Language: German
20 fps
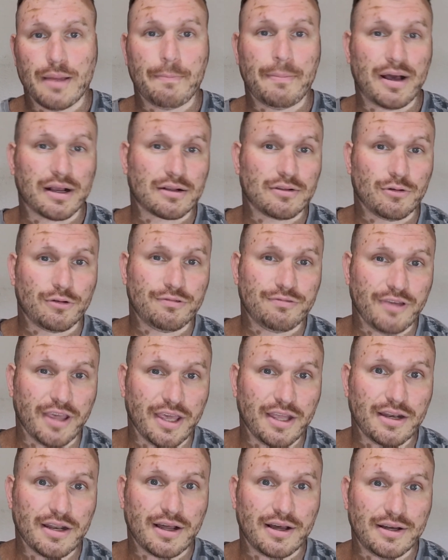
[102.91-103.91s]

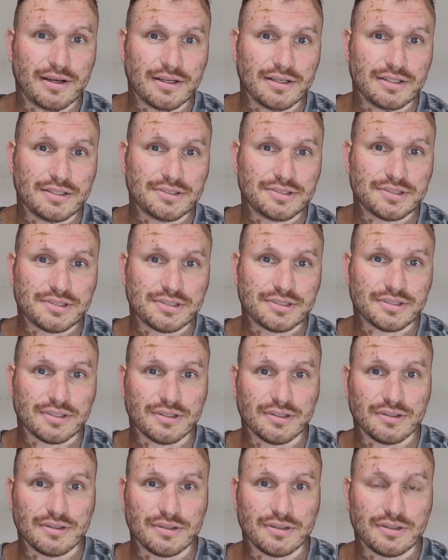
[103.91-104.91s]
Baclofen heißt,
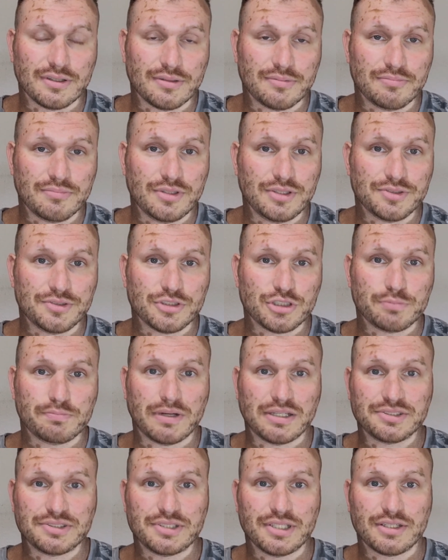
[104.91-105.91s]
äh, diese
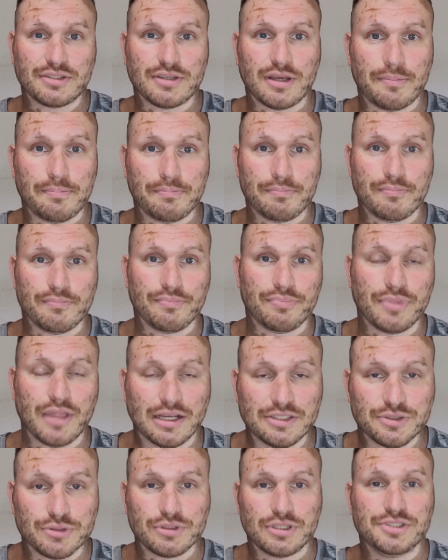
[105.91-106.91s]
Spastiktab
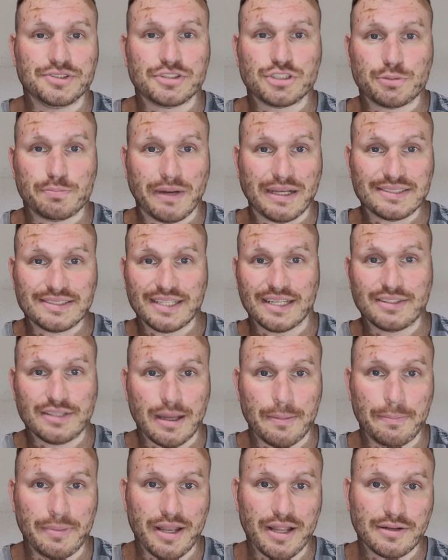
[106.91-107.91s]
also diese
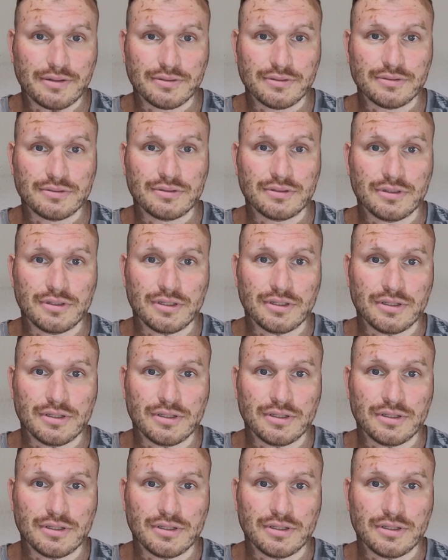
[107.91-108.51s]
Spastiktabletten